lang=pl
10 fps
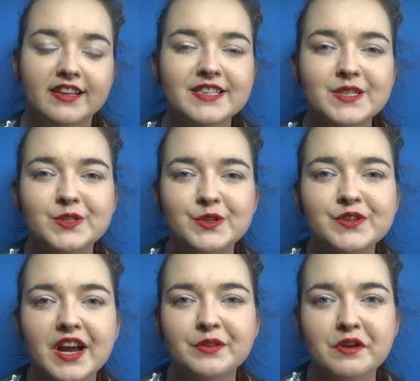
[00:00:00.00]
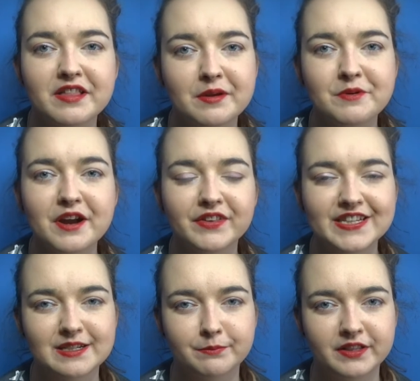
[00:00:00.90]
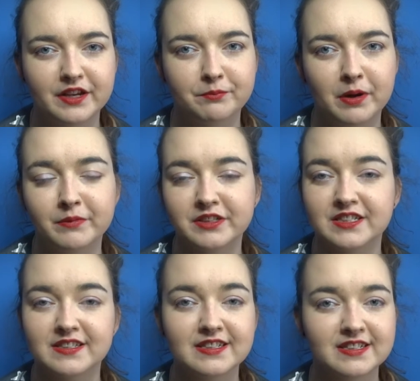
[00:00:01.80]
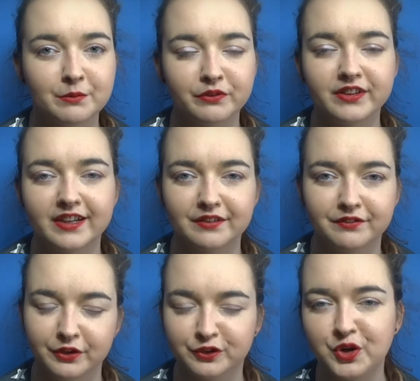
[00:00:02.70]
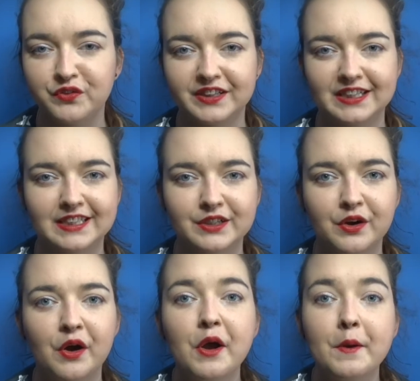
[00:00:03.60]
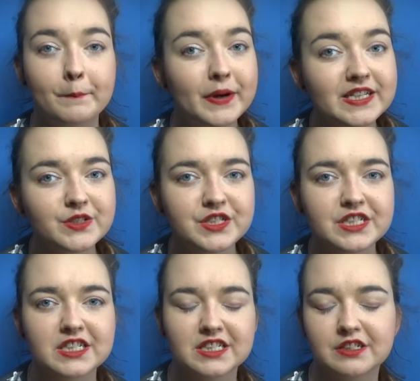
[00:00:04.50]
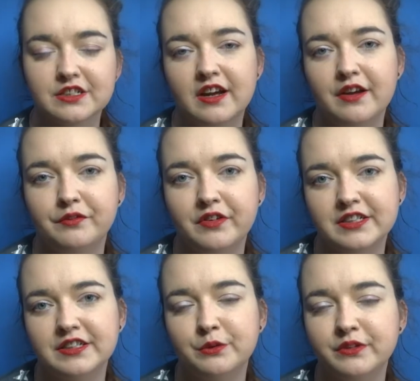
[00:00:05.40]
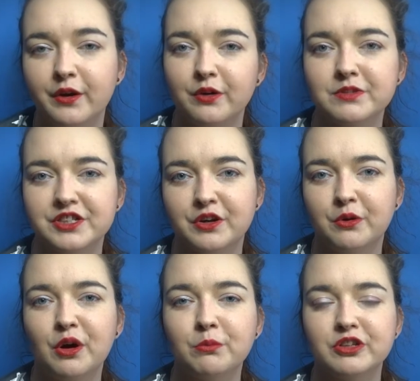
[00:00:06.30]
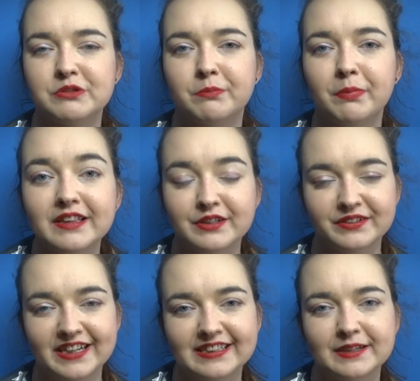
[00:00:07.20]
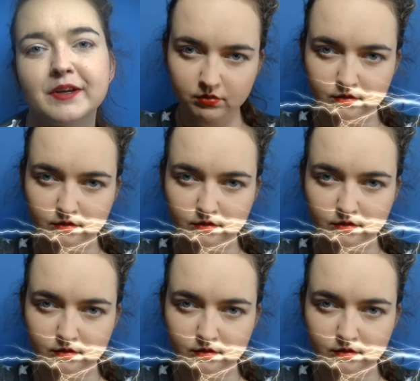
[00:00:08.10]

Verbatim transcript: jest to książka, która naprawdę zapada w pamięć, jest niesamowita i wyjątkowa, dlatego bardzo cieszę się, że właśnie udało mi się ją objąć patronatem.